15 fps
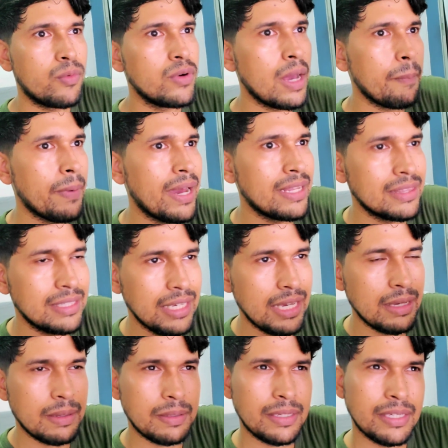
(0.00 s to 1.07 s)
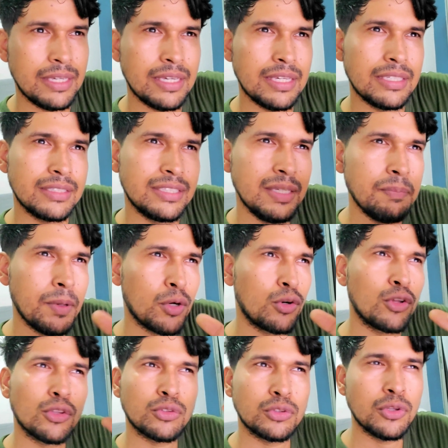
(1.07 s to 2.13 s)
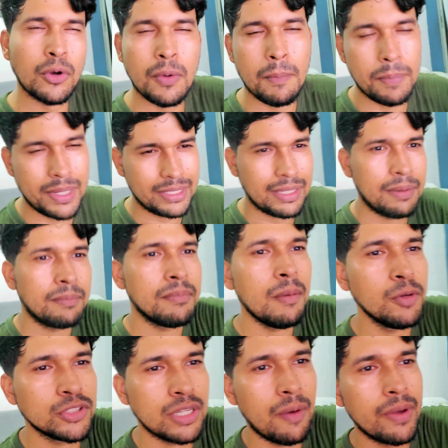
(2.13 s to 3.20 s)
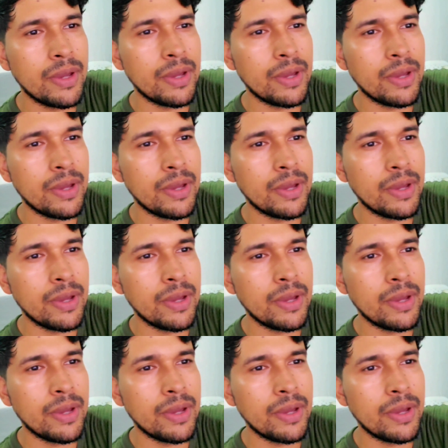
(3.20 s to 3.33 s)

una parte eh, sí, pero no, no completa. Vamos a ver.